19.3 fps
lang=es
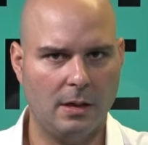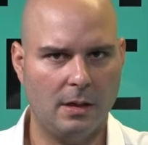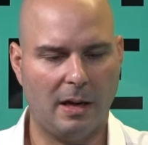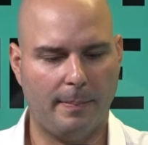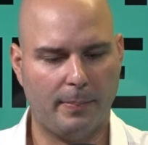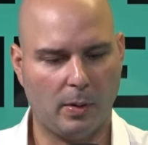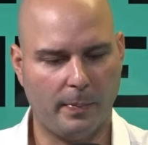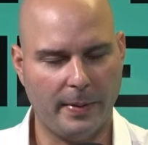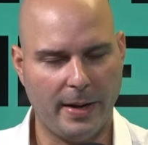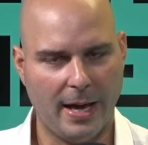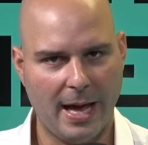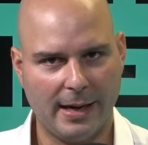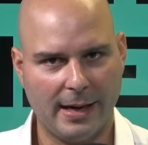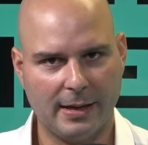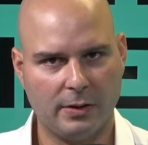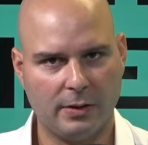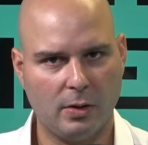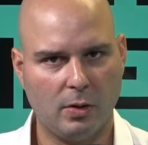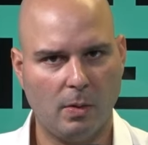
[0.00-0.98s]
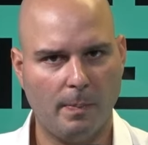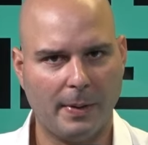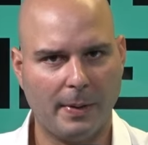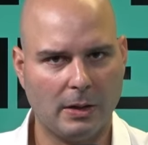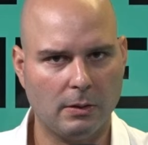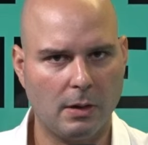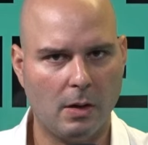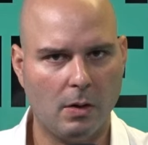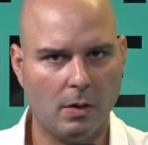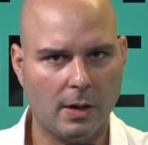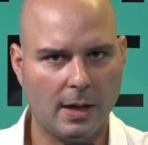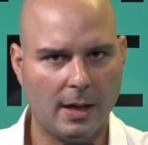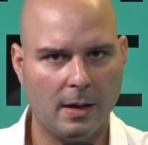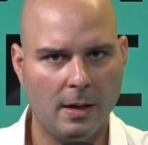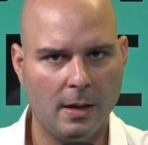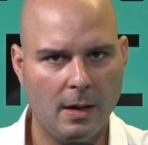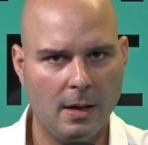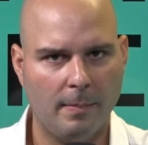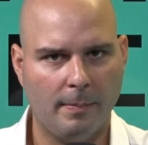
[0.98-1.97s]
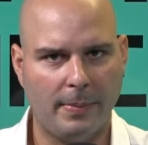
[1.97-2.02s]
Las propiedades que estoy comprando
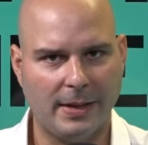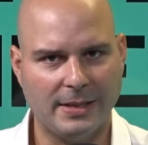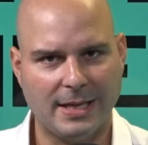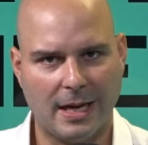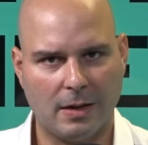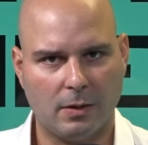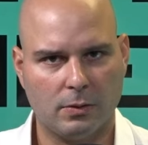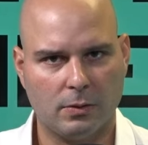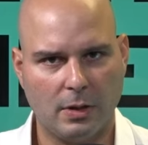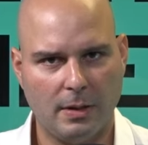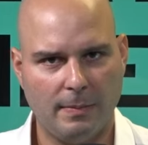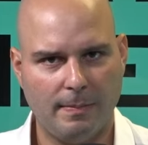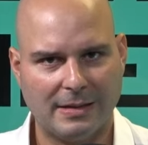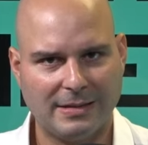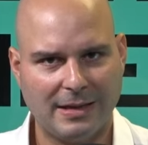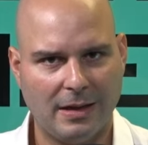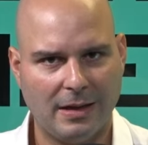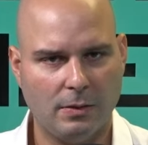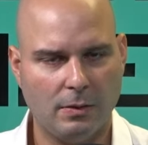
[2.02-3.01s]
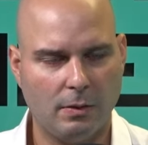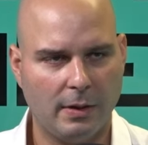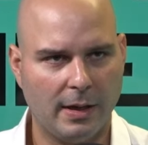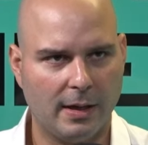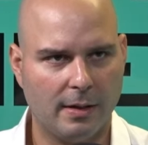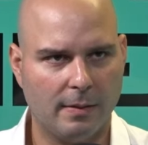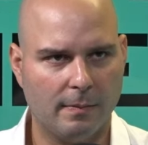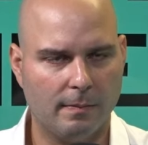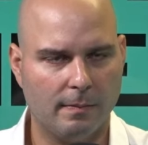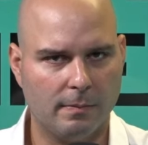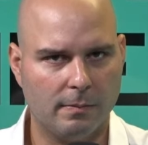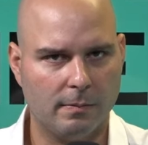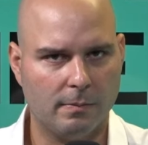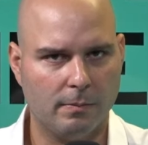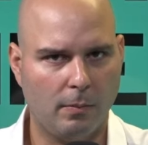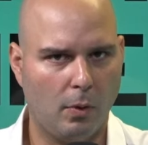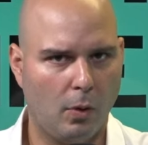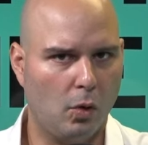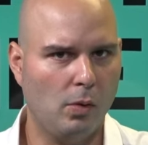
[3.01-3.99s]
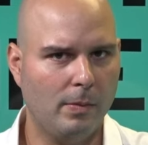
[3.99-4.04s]
ahora, pues ya no estoy basando en
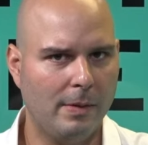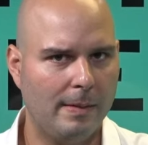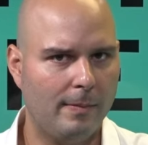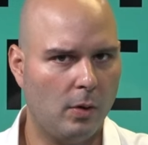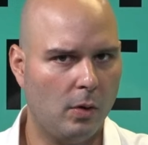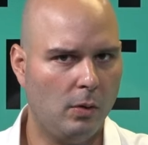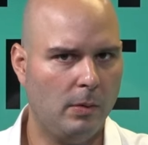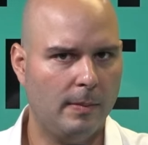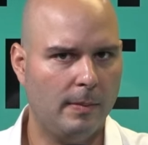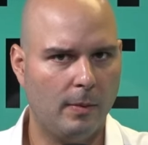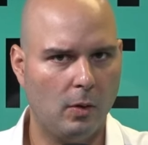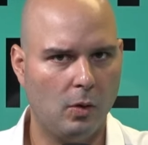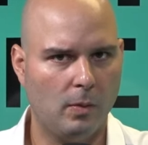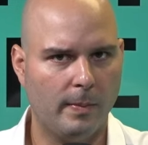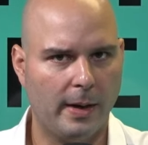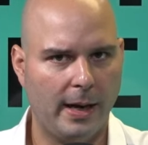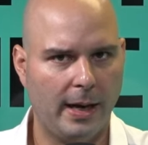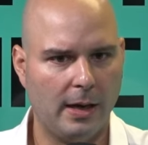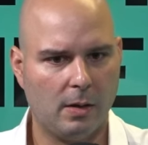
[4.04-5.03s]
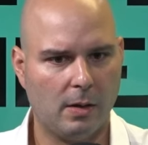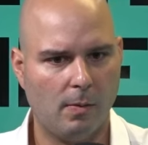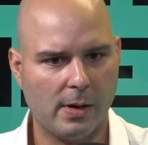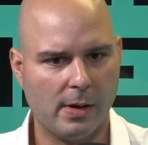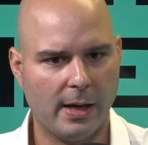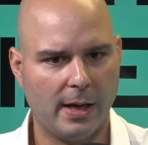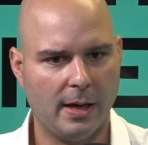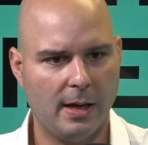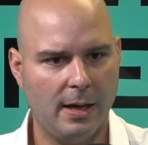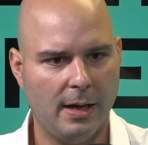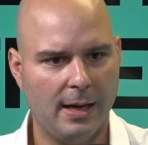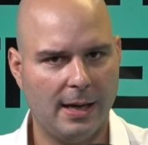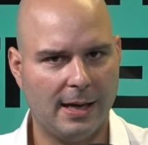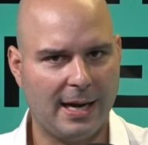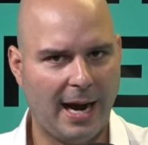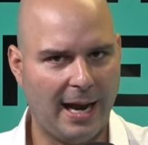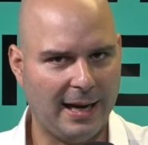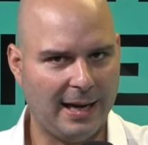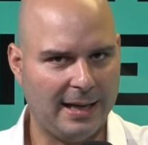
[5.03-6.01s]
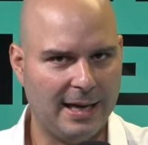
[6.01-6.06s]
volumen, volumen, volumen. Es como que
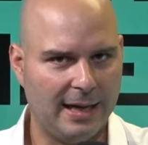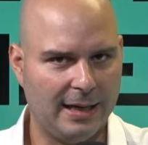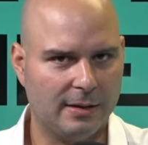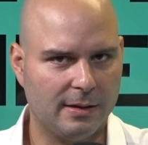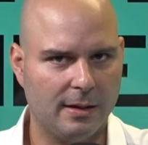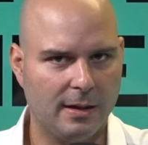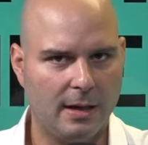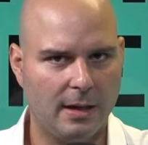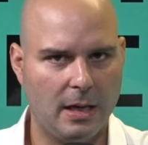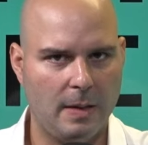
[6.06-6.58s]
calidad.